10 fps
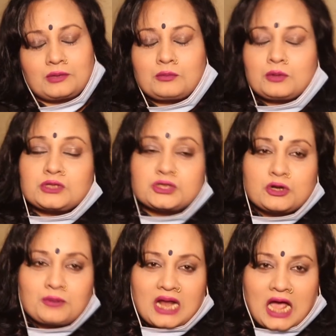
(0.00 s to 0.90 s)
মমতাজ
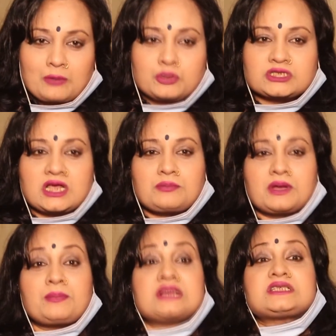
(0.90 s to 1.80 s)
রহমান আকবর
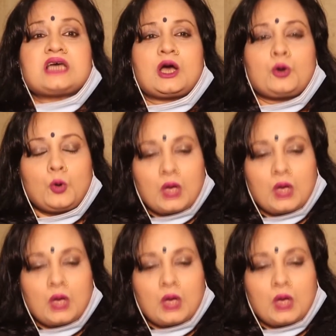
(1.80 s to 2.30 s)
সাহেবের বাঁচাও